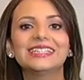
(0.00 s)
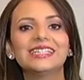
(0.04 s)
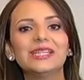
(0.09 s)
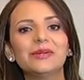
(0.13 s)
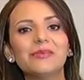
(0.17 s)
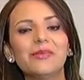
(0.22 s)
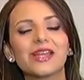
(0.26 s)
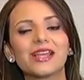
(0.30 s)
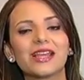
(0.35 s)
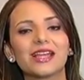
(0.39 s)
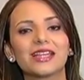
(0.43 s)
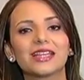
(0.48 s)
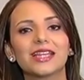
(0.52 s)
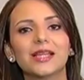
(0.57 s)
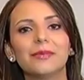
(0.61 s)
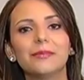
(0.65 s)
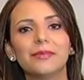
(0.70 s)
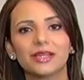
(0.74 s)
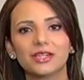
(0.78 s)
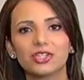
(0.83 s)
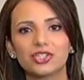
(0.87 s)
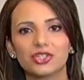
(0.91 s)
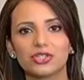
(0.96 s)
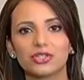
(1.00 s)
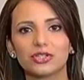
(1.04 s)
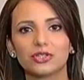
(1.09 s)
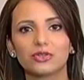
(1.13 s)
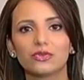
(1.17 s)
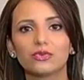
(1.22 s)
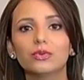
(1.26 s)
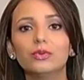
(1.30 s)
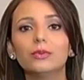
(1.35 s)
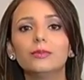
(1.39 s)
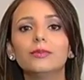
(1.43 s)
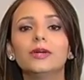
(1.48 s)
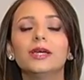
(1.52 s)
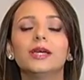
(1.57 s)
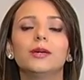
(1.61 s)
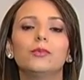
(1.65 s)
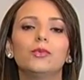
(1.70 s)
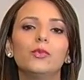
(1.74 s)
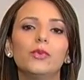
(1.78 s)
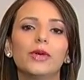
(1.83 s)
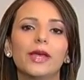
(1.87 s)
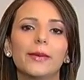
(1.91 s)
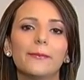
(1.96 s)
كثير مرات لما نشتري الثوم
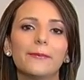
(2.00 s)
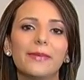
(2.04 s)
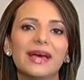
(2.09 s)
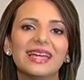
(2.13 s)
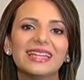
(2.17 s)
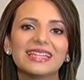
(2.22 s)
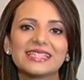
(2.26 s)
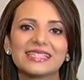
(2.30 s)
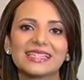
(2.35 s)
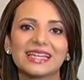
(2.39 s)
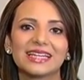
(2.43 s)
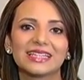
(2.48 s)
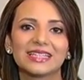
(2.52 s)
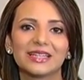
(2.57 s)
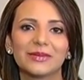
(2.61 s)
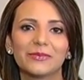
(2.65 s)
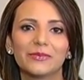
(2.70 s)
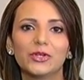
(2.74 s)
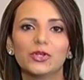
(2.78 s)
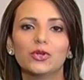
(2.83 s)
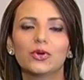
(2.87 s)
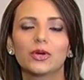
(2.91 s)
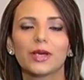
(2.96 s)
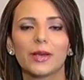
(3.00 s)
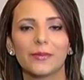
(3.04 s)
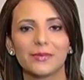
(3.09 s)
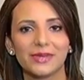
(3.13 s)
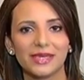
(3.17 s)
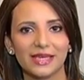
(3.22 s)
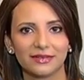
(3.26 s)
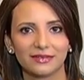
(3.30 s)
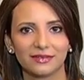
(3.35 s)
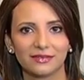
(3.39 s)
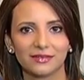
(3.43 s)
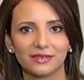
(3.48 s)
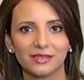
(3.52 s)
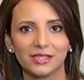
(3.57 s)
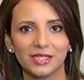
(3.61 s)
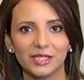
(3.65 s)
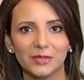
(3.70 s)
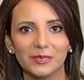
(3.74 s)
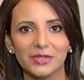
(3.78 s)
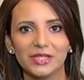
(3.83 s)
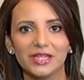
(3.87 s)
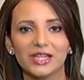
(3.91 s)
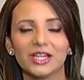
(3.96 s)
ممكن ما نستخدم منه كميات كثير
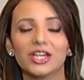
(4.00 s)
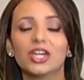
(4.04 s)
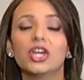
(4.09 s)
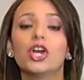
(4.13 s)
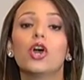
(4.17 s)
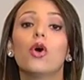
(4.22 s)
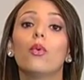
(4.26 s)
كبيرة